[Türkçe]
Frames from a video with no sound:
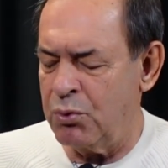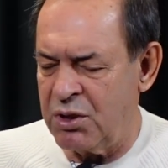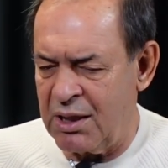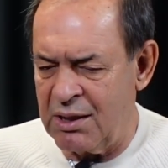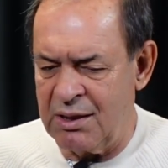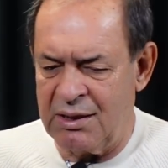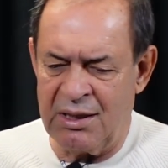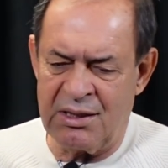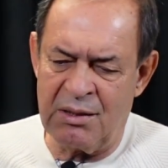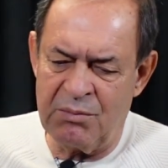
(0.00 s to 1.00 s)
Bu şekilde
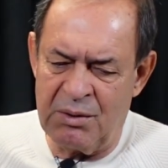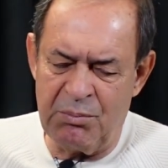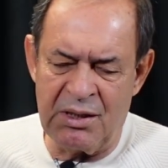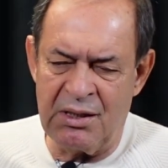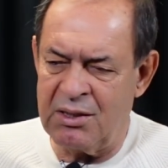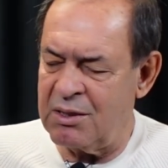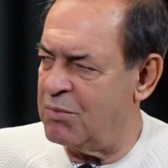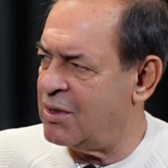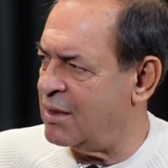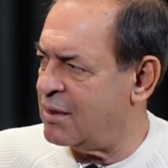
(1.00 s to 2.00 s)
değişim, bir değişim
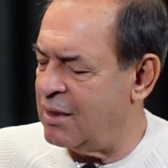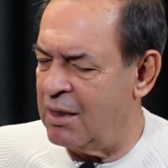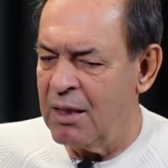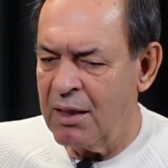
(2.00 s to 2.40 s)
içerisinde